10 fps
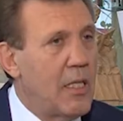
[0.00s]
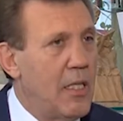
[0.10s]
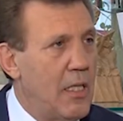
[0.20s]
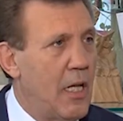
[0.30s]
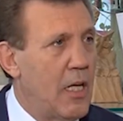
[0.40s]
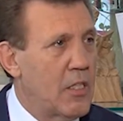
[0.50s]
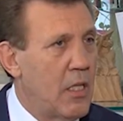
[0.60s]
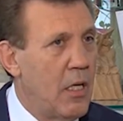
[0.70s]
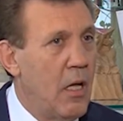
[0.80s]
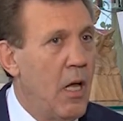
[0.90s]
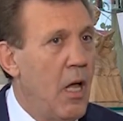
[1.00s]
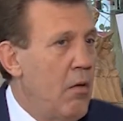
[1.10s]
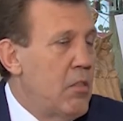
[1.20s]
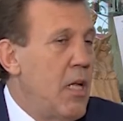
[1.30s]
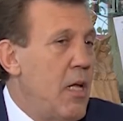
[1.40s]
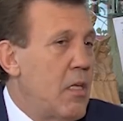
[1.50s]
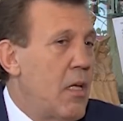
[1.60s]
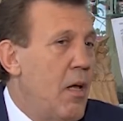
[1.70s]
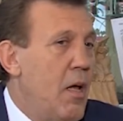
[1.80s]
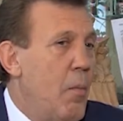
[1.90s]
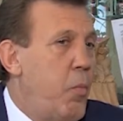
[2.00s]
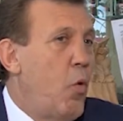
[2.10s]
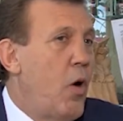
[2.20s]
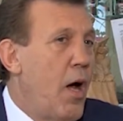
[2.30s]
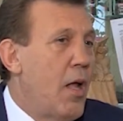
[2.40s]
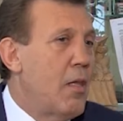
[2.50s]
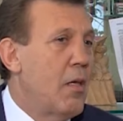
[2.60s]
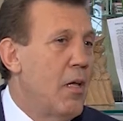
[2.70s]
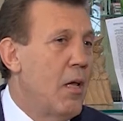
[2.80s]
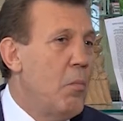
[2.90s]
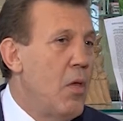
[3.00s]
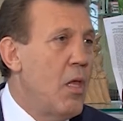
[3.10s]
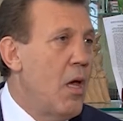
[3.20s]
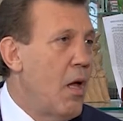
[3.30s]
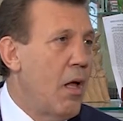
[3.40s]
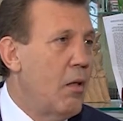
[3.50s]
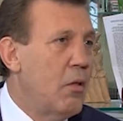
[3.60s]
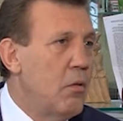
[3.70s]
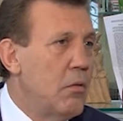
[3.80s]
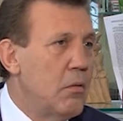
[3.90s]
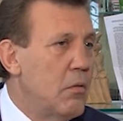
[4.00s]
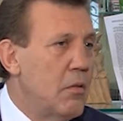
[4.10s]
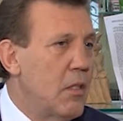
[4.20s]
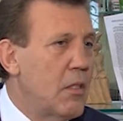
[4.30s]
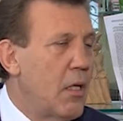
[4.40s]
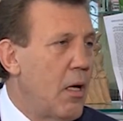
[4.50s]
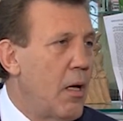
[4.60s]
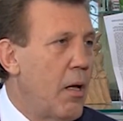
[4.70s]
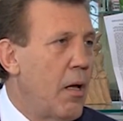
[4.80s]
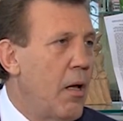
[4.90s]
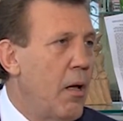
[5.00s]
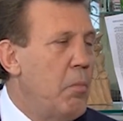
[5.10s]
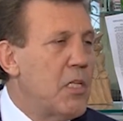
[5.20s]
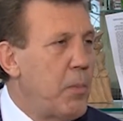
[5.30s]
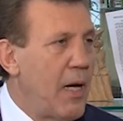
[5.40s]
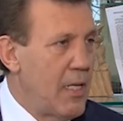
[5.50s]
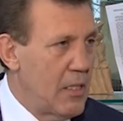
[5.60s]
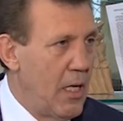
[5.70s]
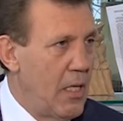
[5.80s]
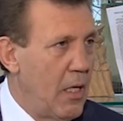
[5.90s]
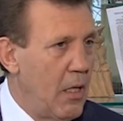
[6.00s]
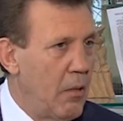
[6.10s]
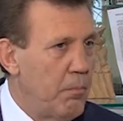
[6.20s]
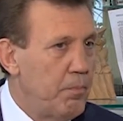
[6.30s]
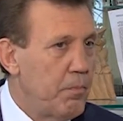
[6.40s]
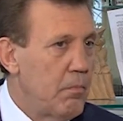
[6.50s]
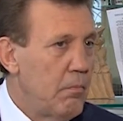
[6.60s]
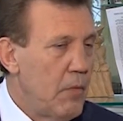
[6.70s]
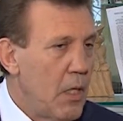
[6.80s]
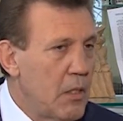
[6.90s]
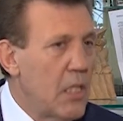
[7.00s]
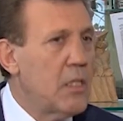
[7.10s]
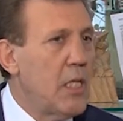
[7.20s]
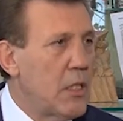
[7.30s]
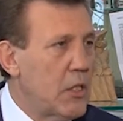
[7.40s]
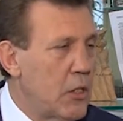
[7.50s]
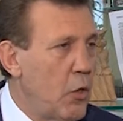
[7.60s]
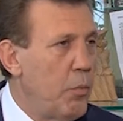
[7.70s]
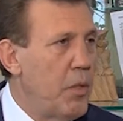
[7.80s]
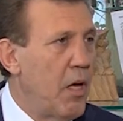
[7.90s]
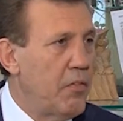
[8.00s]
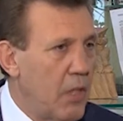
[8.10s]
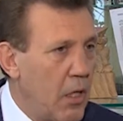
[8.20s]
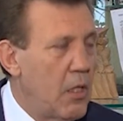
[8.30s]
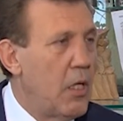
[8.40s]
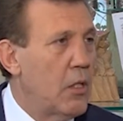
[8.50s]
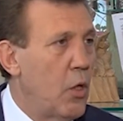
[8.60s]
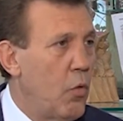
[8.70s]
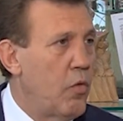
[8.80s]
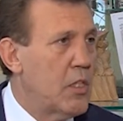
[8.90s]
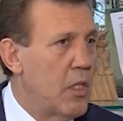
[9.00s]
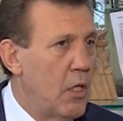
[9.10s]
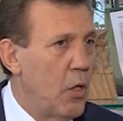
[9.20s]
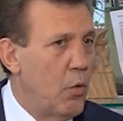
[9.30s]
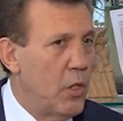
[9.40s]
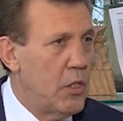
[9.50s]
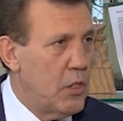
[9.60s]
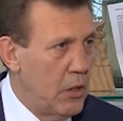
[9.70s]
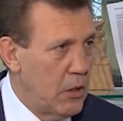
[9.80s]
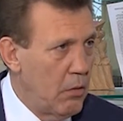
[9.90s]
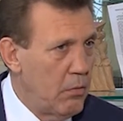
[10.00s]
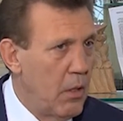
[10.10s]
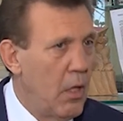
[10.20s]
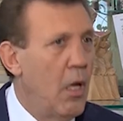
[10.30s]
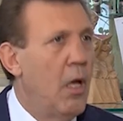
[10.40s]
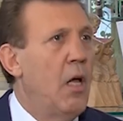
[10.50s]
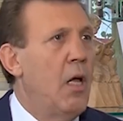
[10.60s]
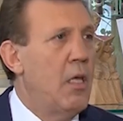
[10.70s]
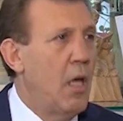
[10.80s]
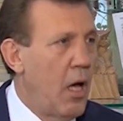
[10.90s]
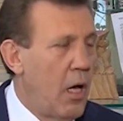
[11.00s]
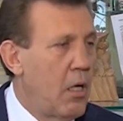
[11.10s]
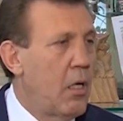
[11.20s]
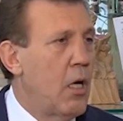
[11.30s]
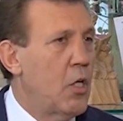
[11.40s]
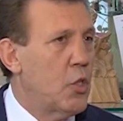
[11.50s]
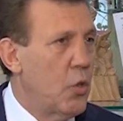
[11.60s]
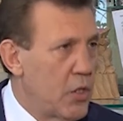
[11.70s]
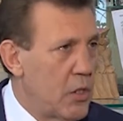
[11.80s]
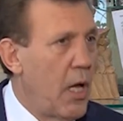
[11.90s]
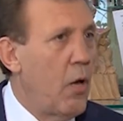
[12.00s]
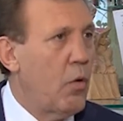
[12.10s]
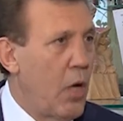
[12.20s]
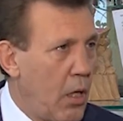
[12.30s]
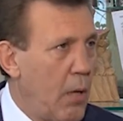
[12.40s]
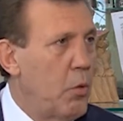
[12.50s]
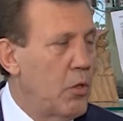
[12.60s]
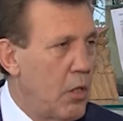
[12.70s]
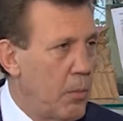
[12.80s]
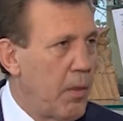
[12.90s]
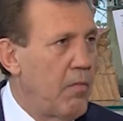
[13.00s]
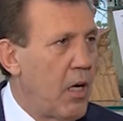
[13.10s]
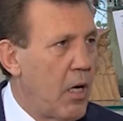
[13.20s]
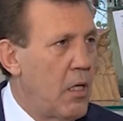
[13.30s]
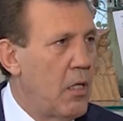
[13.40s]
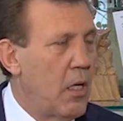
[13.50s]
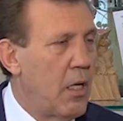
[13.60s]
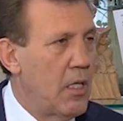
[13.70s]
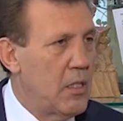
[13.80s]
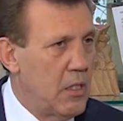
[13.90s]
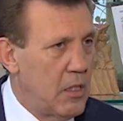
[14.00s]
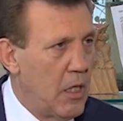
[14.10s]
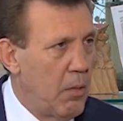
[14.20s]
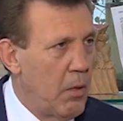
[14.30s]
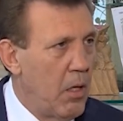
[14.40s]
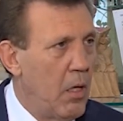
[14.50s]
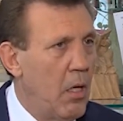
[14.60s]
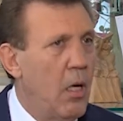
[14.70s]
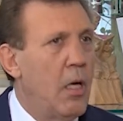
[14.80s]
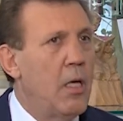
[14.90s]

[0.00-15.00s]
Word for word: страны нашей. И вы знаете, пугать меня, ну, это бесполезное дело. Достаточно у меня авторитета и уважения у одесситов. Я хорошо знаю, как работает правоохранительная система –